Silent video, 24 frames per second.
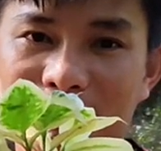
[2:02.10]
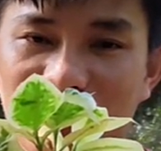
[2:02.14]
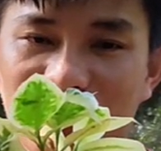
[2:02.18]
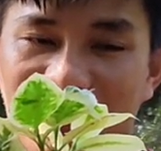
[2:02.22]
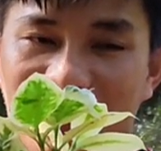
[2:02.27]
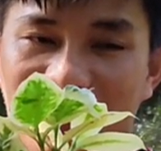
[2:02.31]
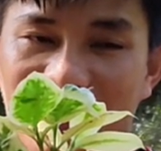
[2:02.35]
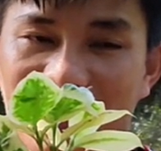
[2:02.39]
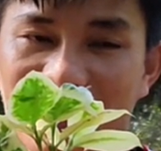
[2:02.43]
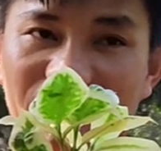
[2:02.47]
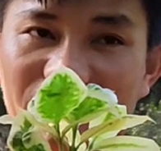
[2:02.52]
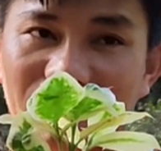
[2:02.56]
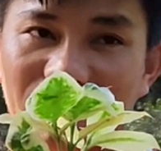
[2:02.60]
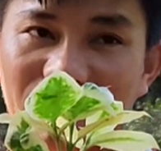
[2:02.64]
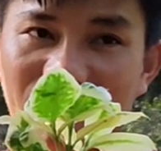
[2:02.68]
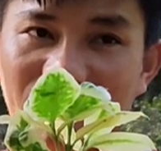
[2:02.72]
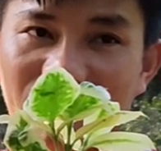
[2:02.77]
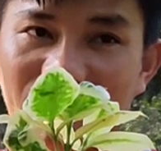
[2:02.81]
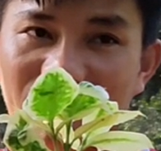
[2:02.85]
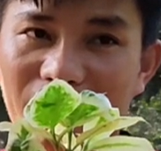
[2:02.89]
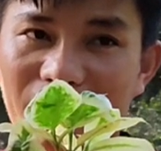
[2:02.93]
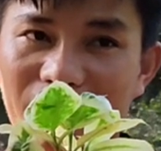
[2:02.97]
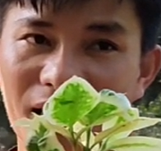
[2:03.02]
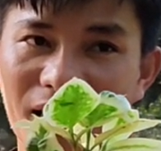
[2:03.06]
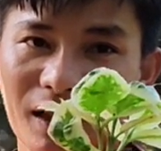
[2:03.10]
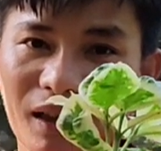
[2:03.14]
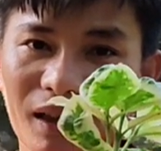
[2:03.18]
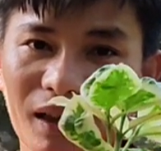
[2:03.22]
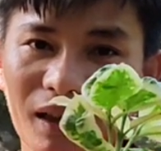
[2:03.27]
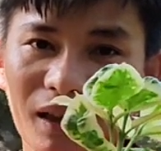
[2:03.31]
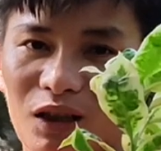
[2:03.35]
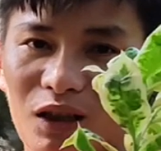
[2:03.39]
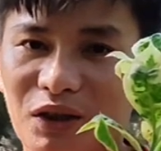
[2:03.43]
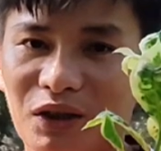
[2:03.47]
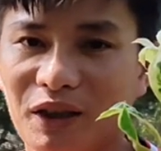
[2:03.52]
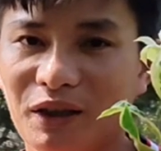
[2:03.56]
cây 100 000 thì
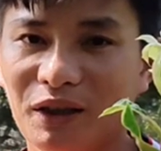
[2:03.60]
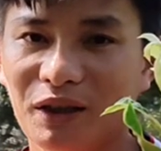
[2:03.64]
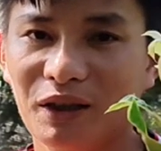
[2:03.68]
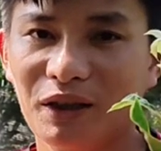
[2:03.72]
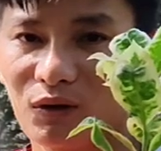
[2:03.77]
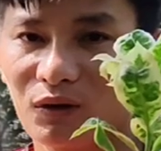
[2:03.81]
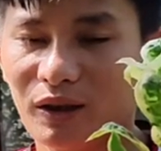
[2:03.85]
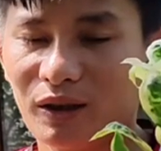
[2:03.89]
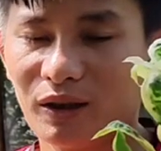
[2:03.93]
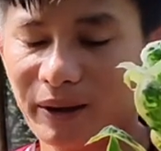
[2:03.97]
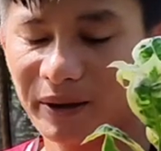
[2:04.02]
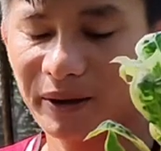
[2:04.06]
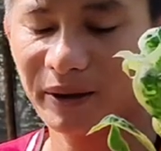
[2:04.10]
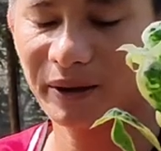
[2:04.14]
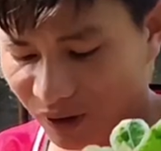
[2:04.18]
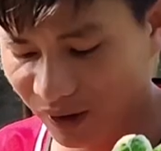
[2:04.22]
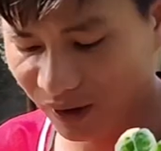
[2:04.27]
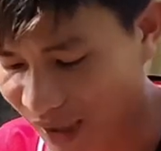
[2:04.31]
à, có nhiều